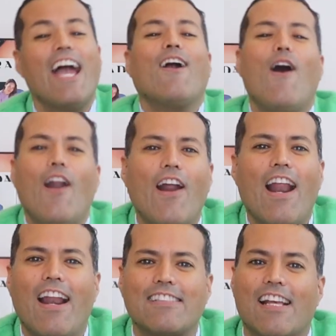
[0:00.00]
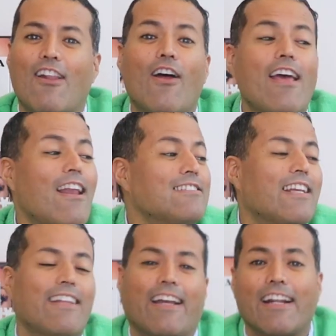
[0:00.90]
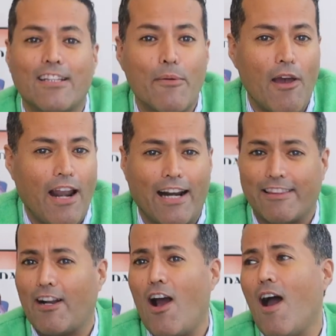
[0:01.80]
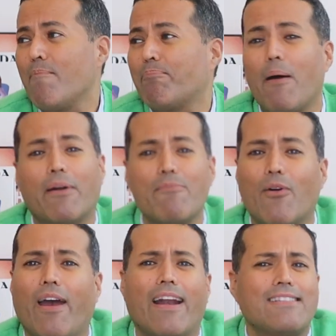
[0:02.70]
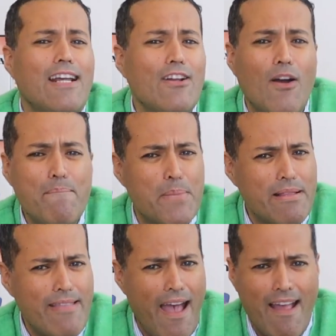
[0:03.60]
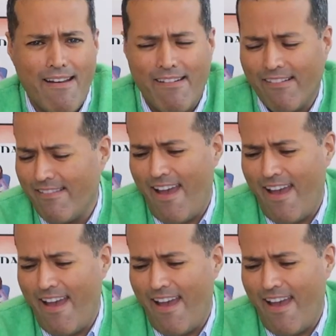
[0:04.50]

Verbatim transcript: ¿Qué Corona les y las anda queriendo violar. Trump, pobres mujeres, ya no compitan.